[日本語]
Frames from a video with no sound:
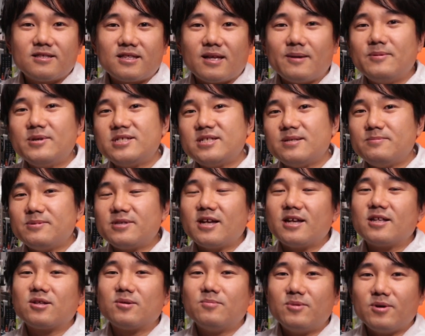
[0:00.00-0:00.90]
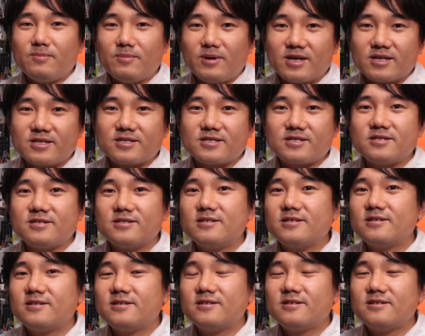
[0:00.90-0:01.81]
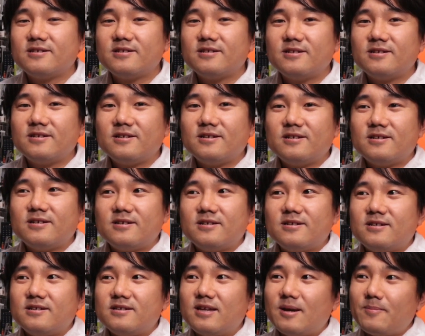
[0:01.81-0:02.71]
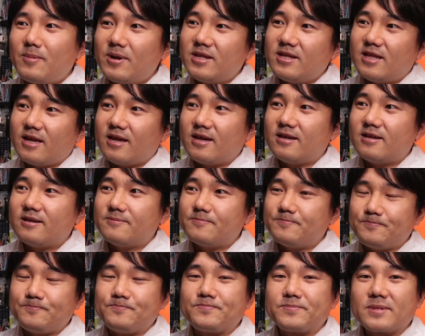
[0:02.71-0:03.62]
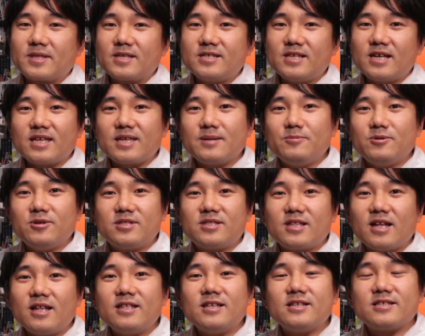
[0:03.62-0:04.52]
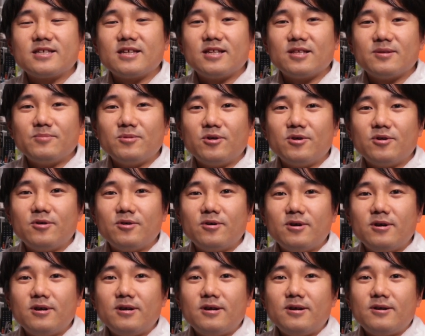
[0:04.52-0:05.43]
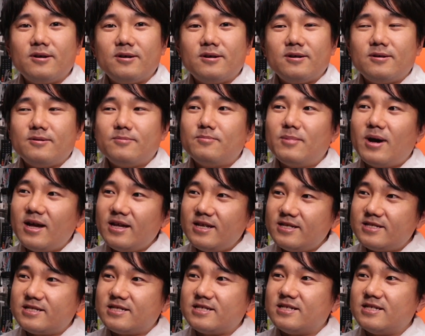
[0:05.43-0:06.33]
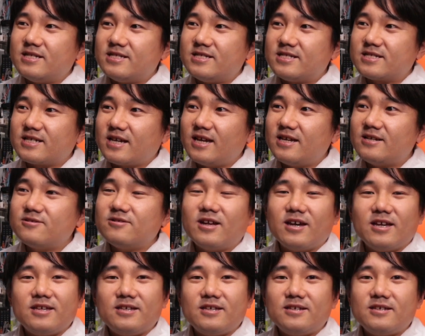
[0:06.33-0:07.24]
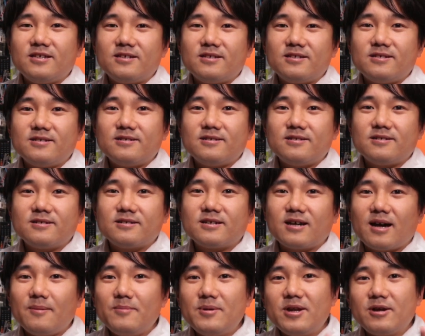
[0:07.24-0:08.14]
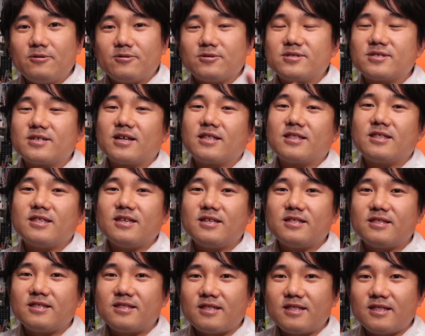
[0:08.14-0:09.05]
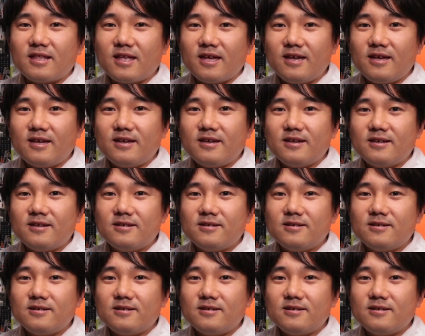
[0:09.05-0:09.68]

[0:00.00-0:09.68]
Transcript: 試してみたいと思いますやっぱりね、うん、さっきも言ったんですけれども毎日に近いぐらいカメラを使っていって